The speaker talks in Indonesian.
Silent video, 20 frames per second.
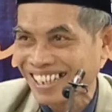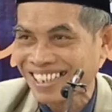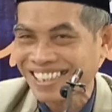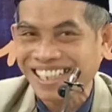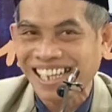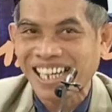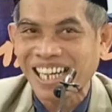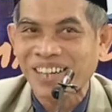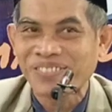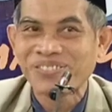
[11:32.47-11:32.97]
yang
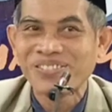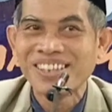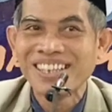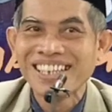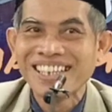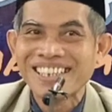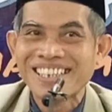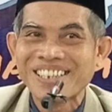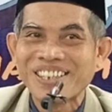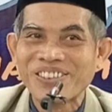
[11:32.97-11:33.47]
ditanam
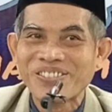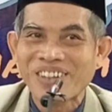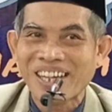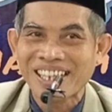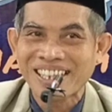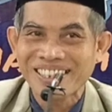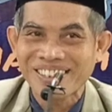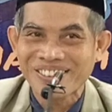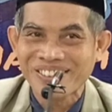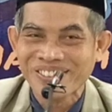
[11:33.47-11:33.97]
di rumah
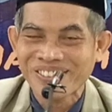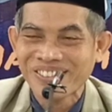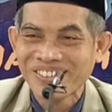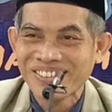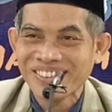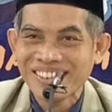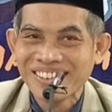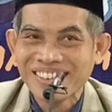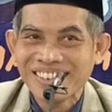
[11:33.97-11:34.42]
itu,